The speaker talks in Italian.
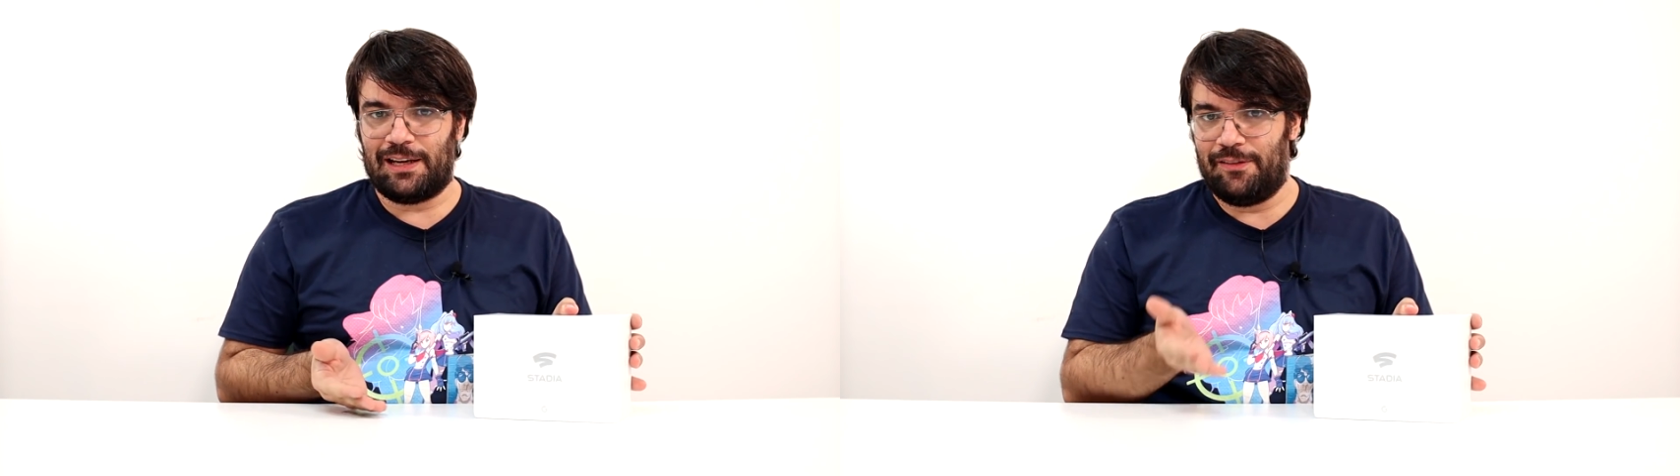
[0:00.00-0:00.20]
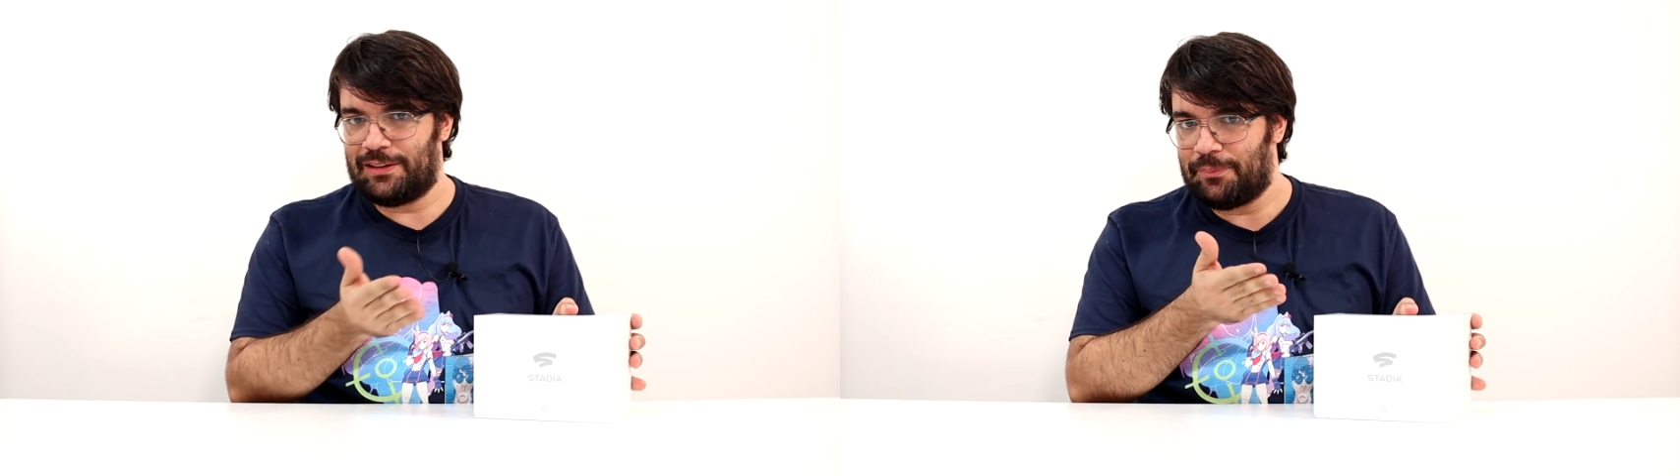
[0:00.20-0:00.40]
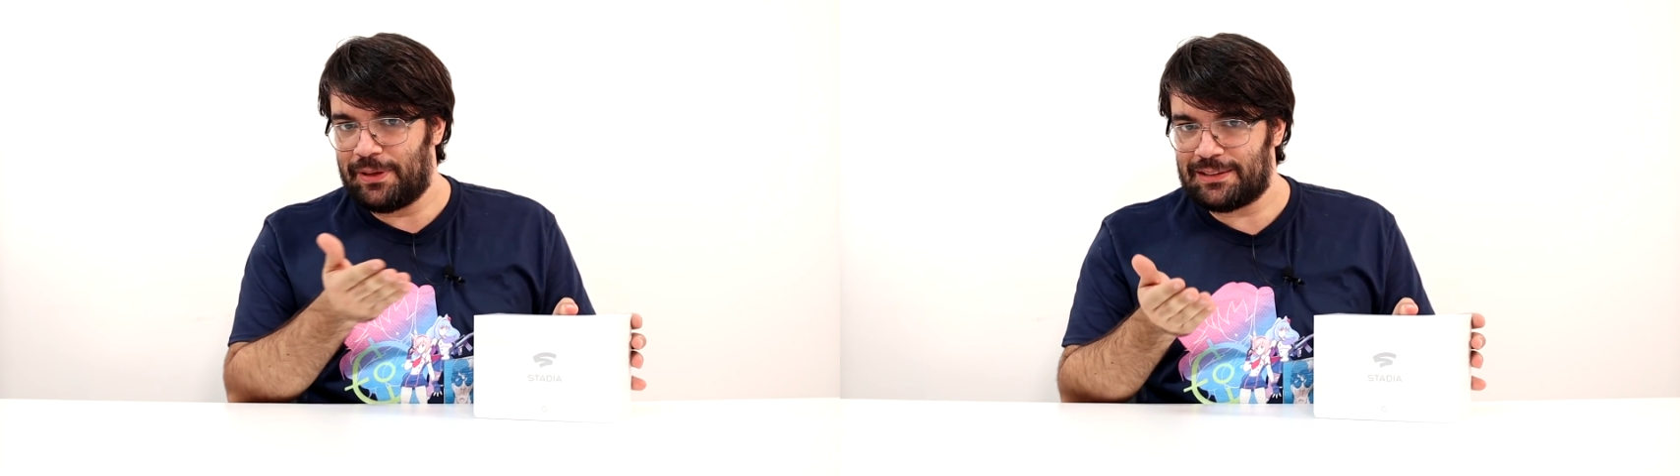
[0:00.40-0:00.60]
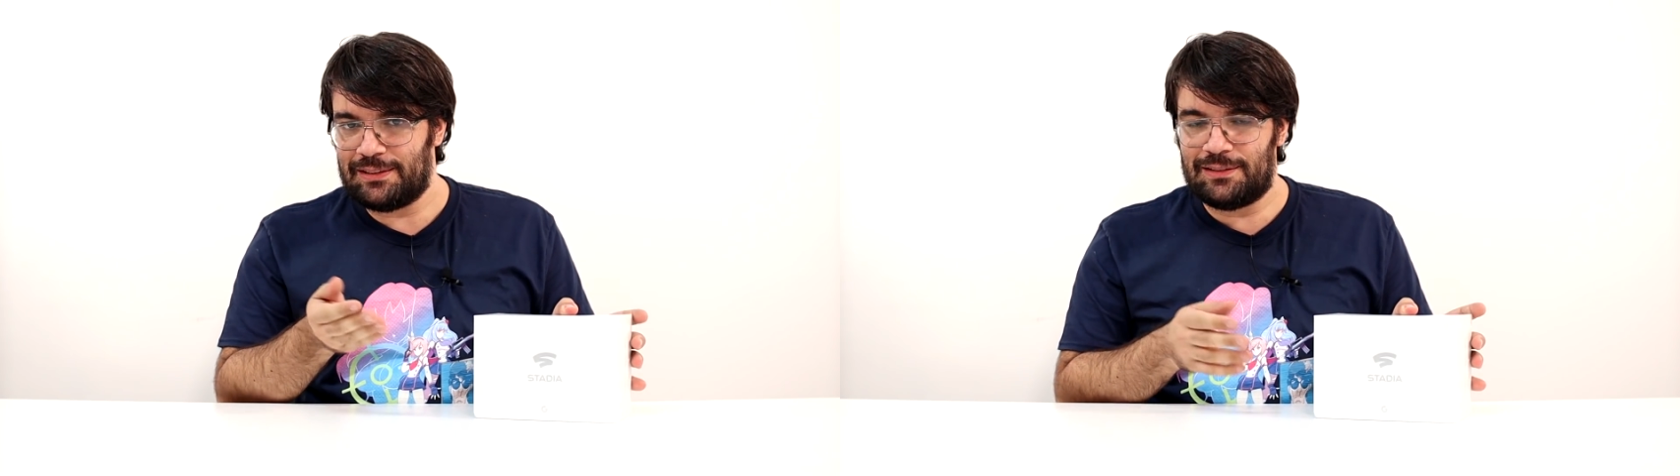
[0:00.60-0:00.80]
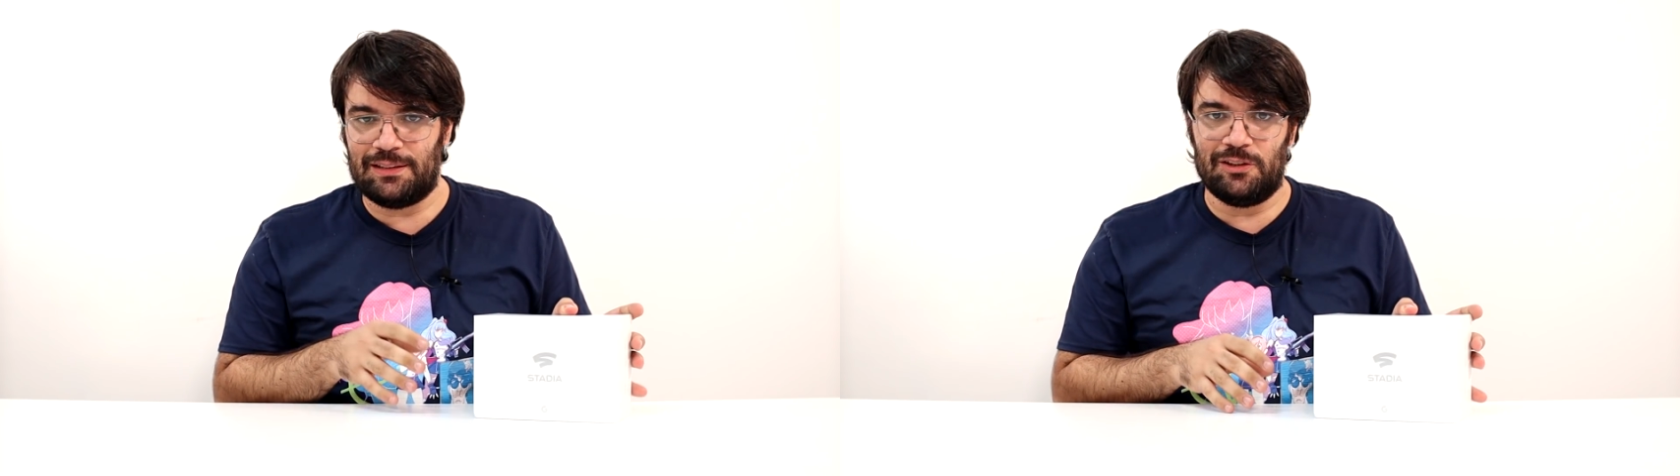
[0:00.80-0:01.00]
che avete appena
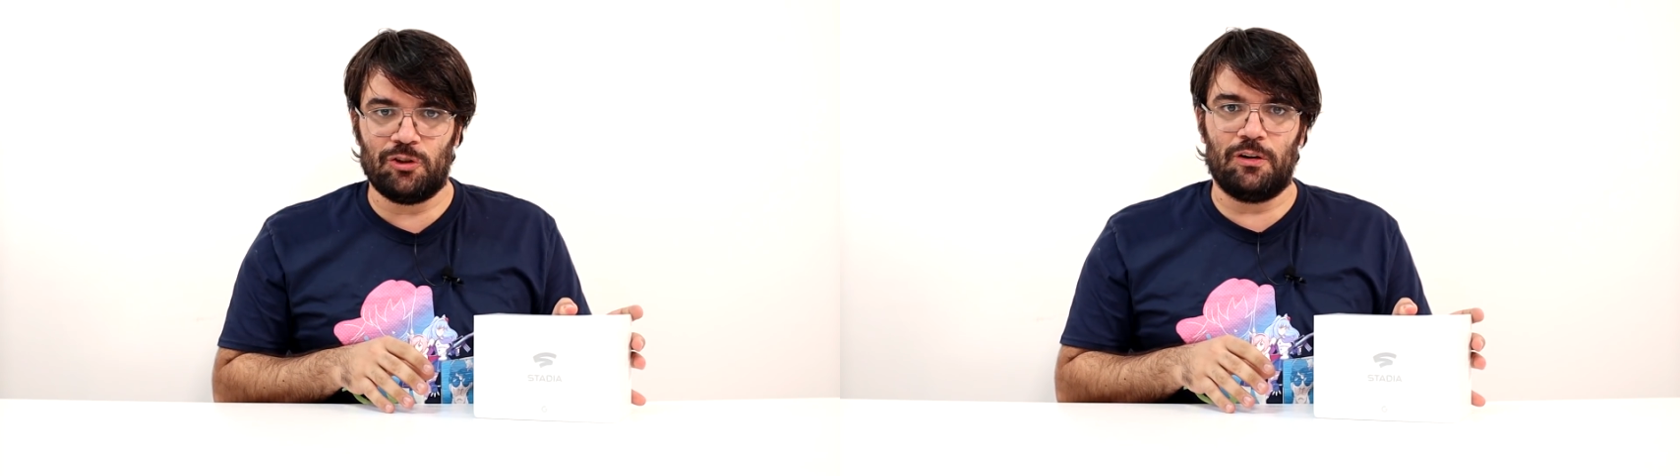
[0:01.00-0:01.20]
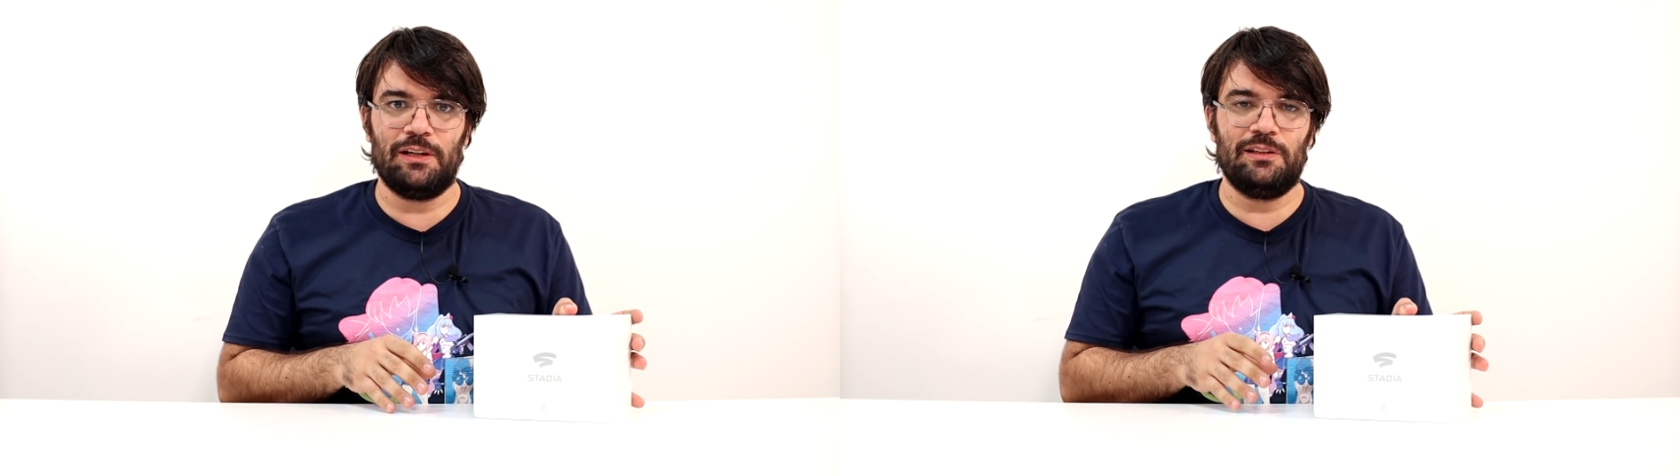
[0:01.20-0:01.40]
sentito,